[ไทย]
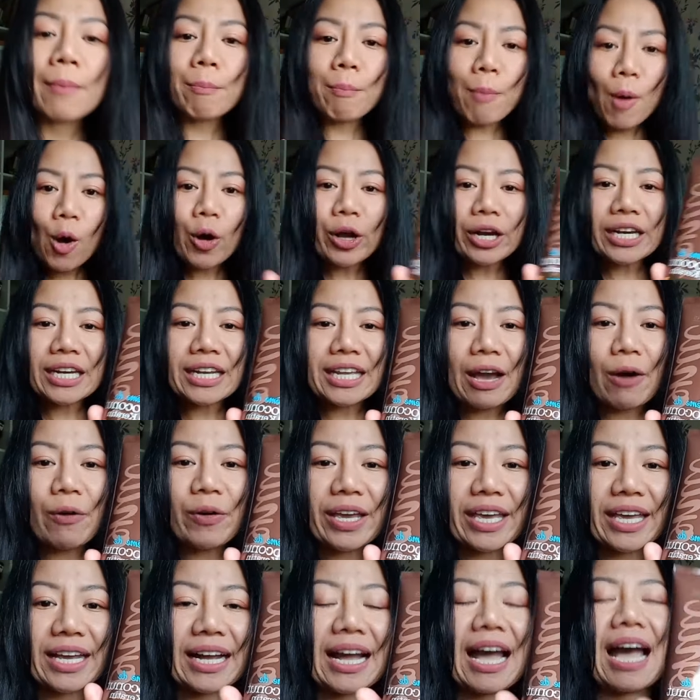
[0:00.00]
ปอนเดียว
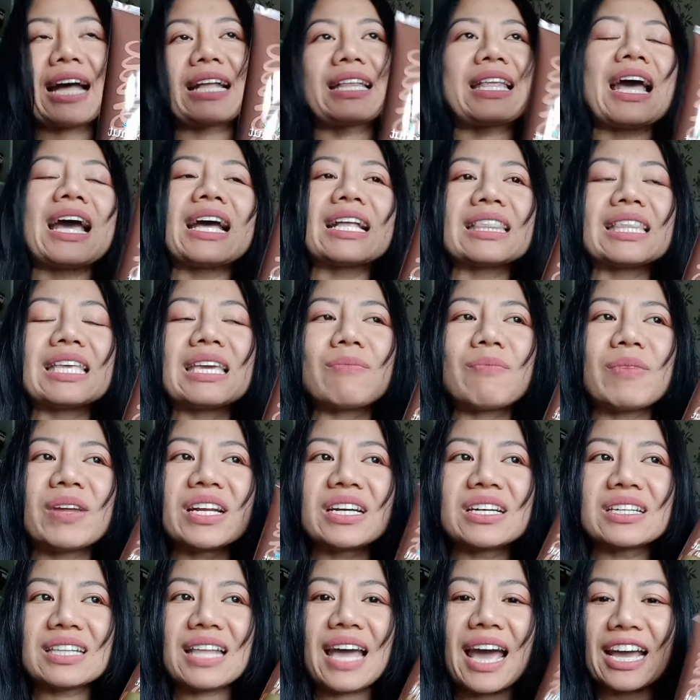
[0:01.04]
เองค่ะถ้าตีเป็น
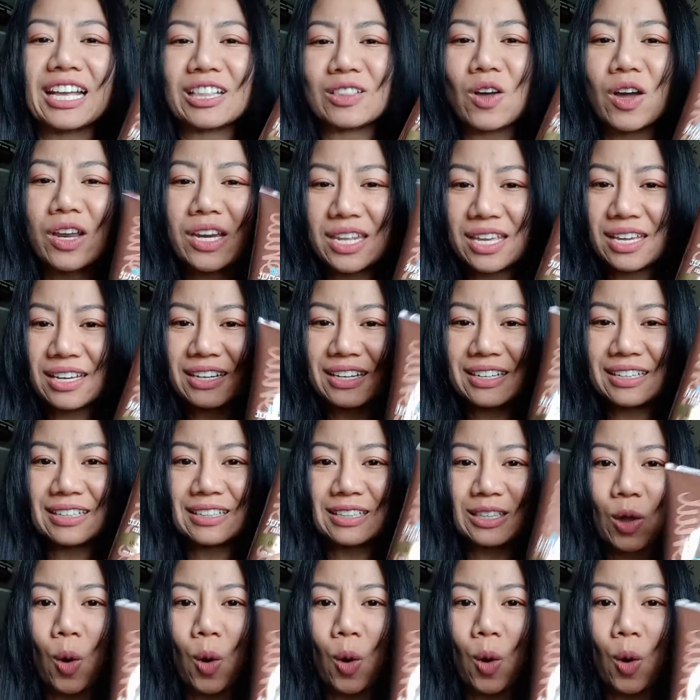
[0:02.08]
เงินไทยตอนนี้เงิน